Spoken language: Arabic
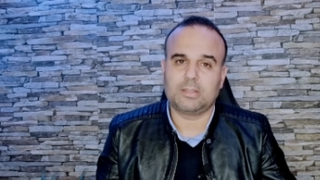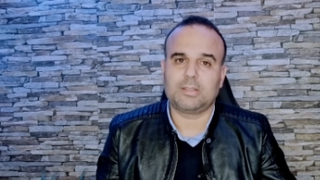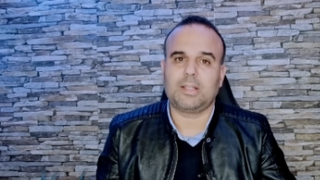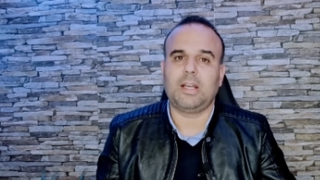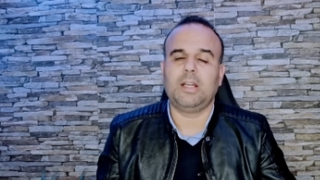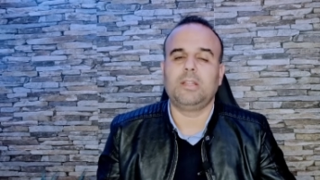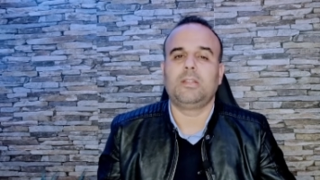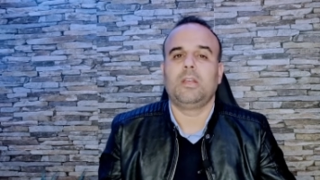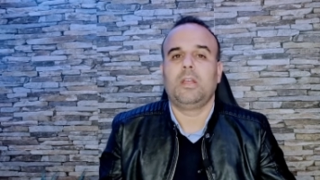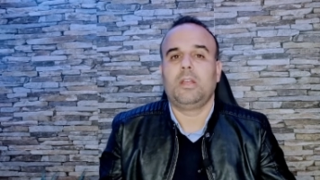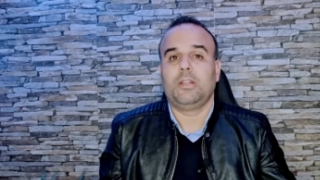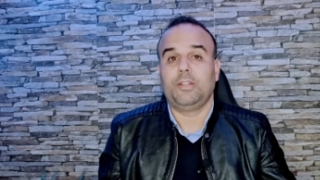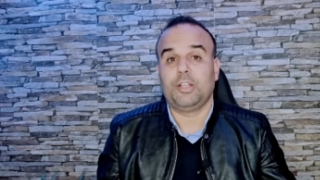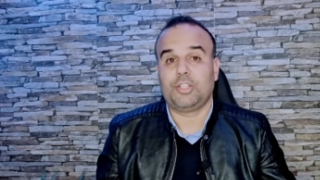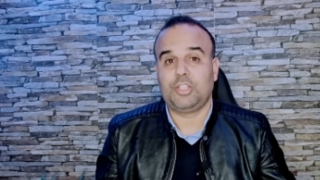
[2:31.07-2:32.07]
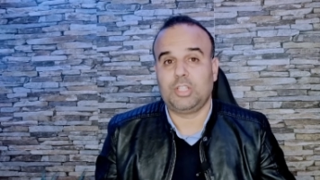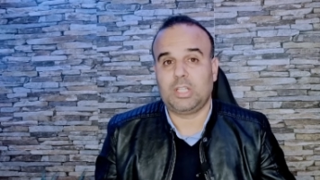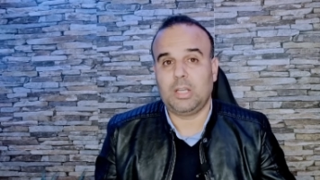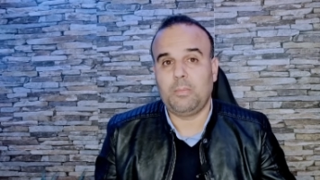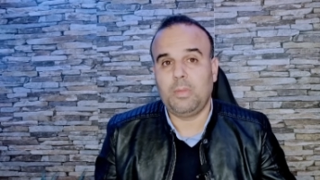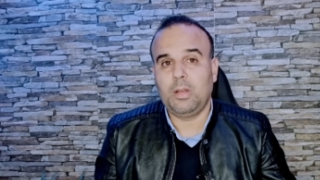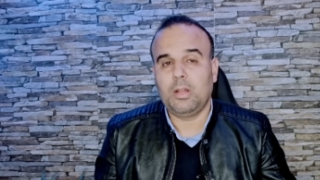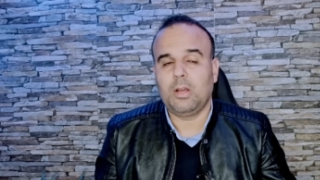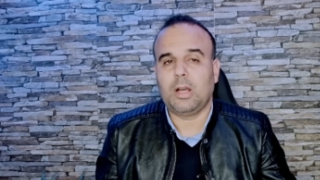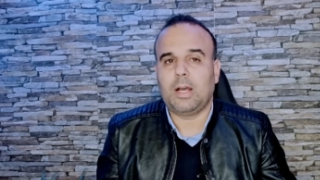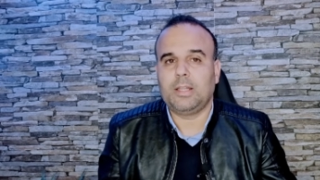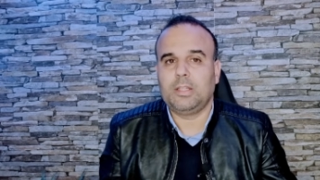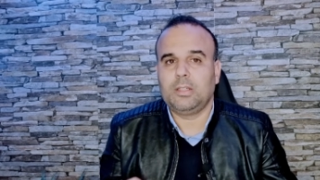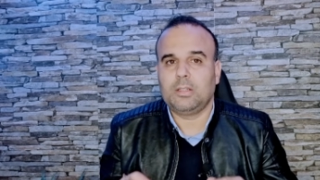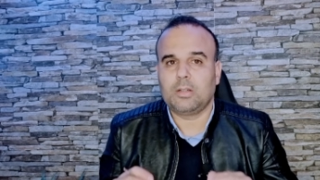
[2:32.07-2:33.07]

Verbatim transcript: تقاد داكشي كامل غادي